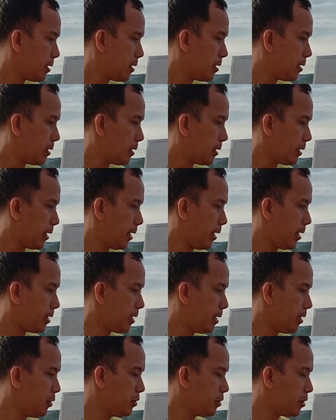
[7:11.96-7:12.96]
Okay,
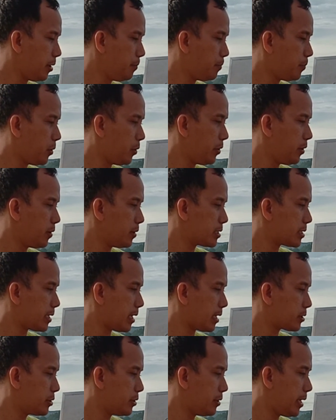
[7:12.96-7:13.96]
ganun rin po yung
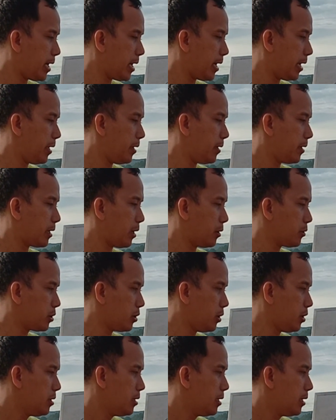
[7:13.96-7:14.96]
structure niya. Ikaw
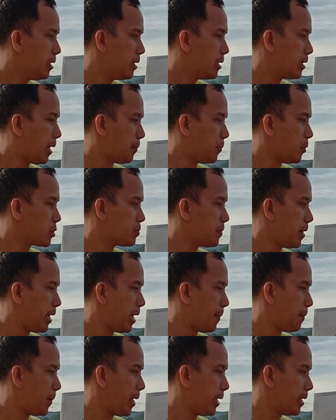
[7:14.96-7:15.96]
to, tapos may
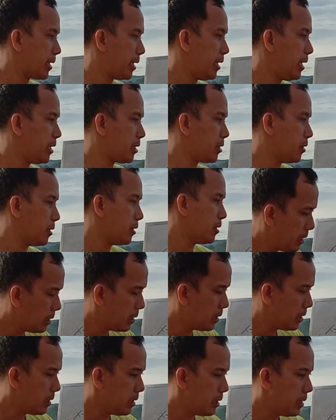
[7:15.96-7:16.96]
upline ka dito.
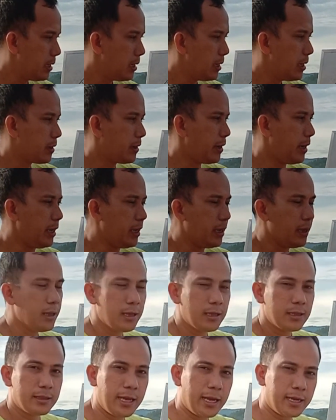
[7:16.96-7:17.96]
Okay,
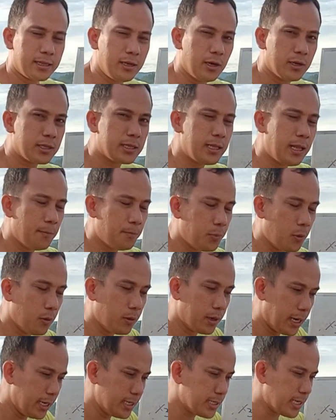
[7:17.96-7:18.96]
take note lang po
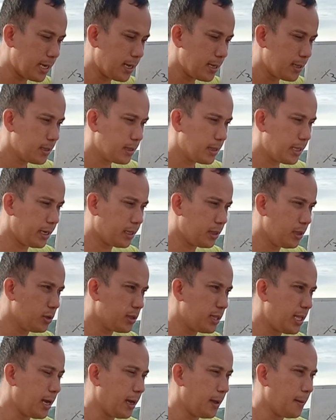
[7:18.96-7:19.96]
guys ha. Take note
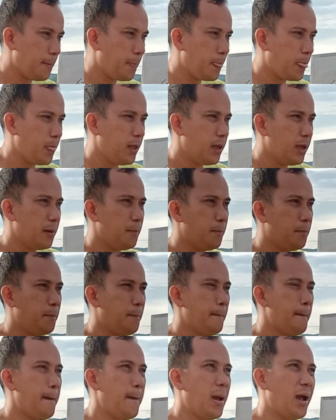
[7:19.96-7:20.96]
lang.
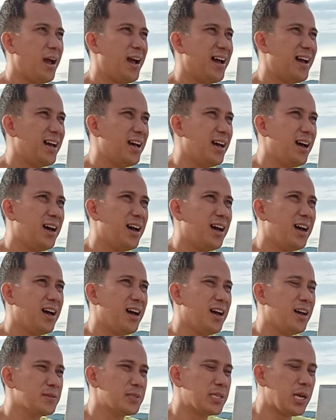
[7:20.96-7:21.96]

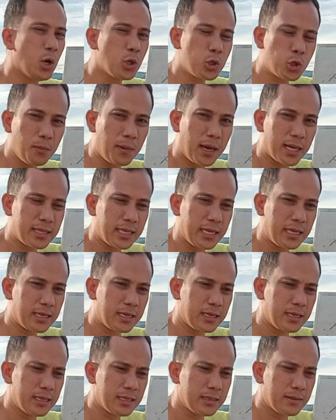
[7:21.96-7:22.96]
Uh, sa automatic,
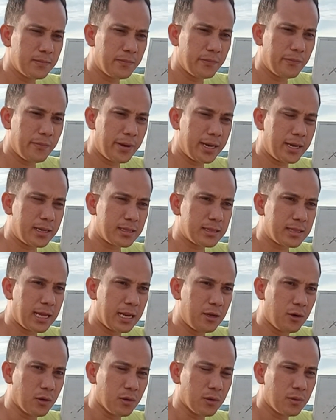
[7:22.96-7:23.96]
may
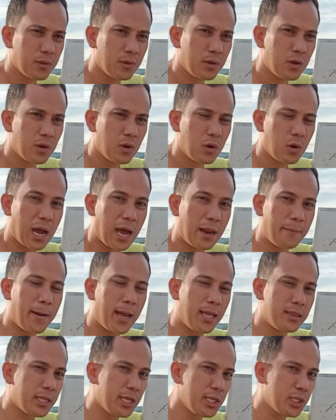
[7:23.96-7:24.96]
nagtanong,
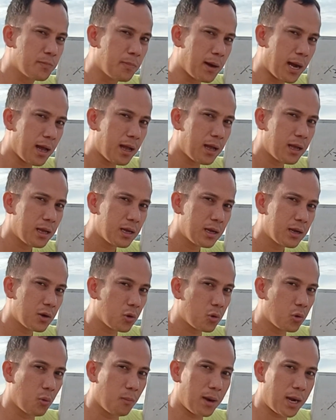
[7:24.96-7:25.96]
advantage ba
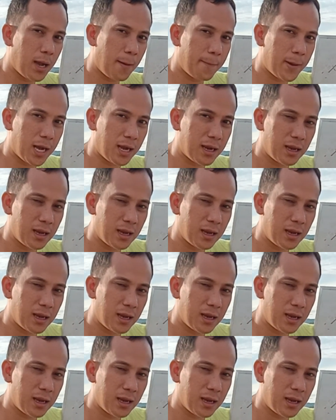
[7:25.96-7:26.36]
kung makapag